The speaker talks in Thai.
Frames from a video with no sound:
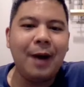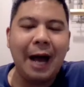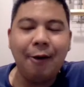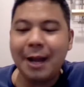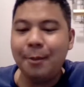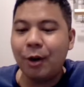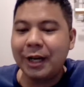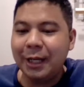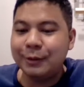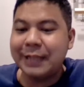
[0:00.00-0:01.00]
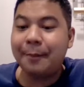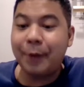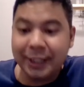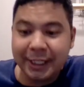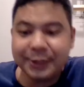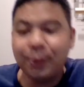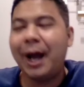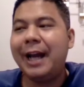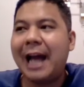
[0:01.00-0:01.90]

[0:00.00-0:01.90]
เอ้าไอ้พวกนี้รู้จัก Prentiss ด้วย